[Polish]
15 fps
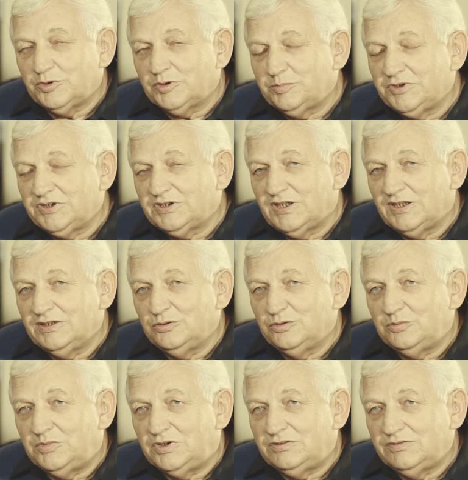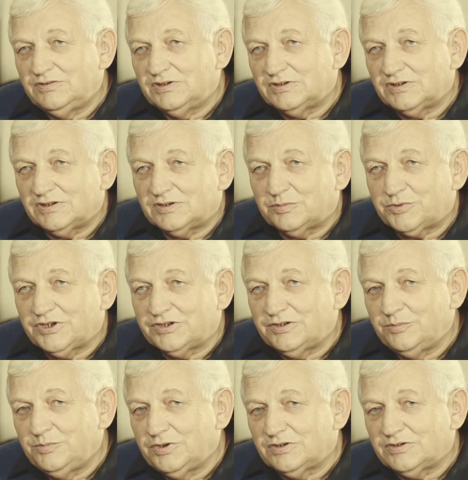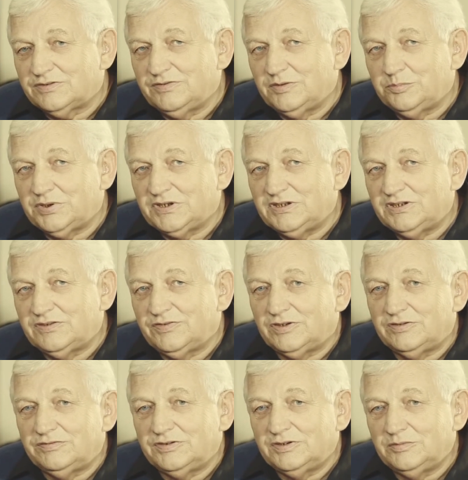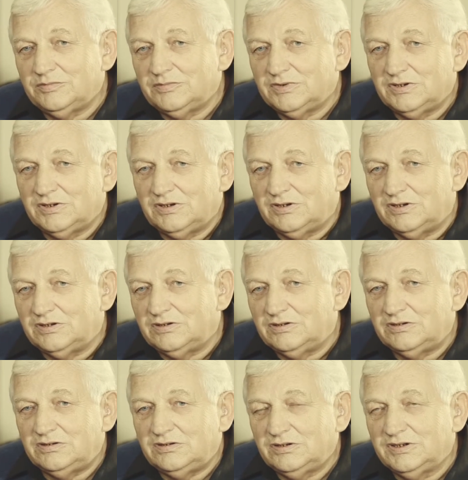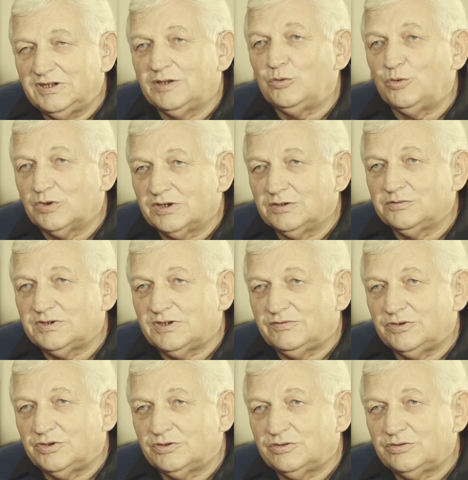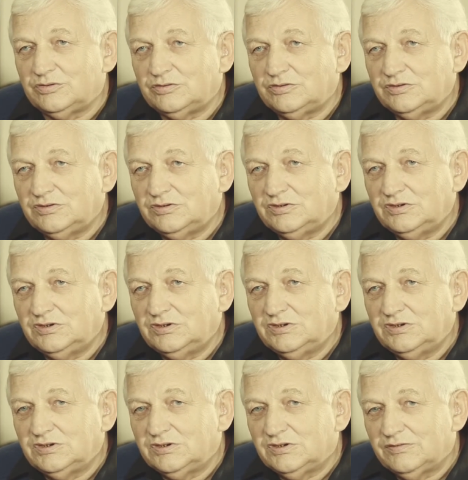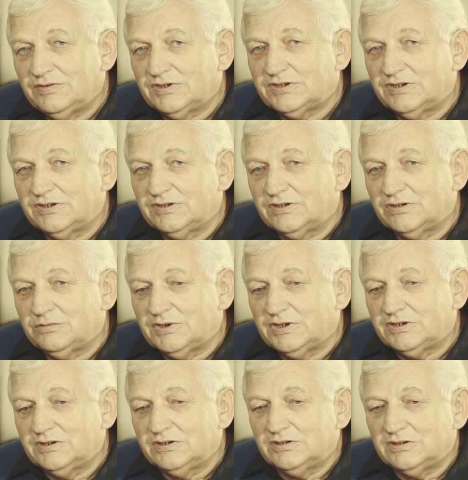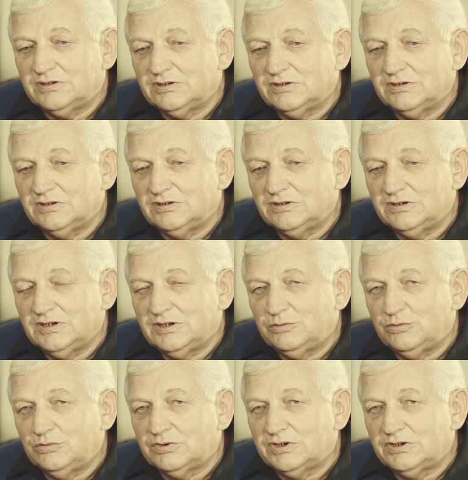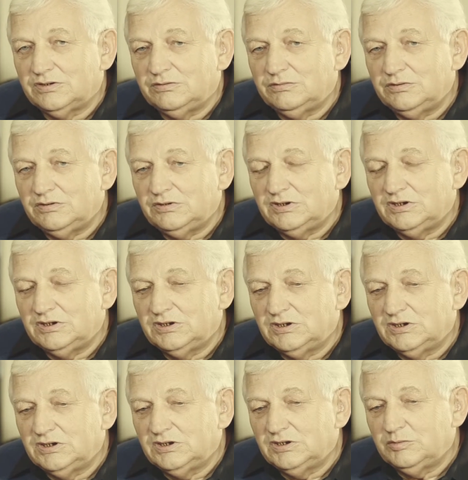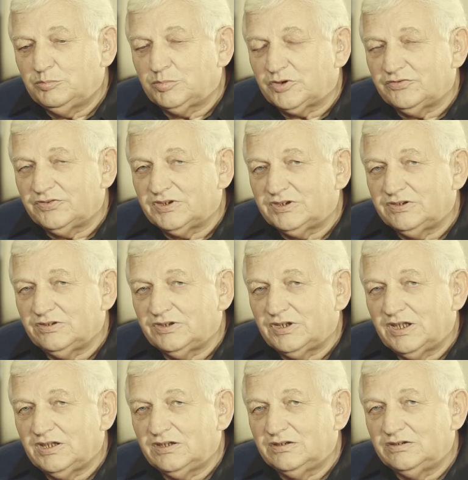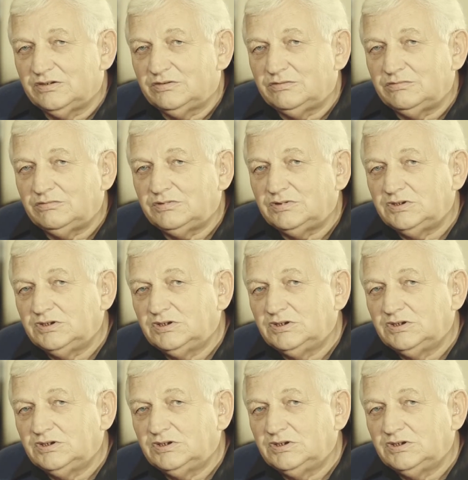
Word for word: podpisali umowę z przedsiębiorstwem państwowym o naukę zawodu. Właśnie dokładnie e, naukę e, profesjonalną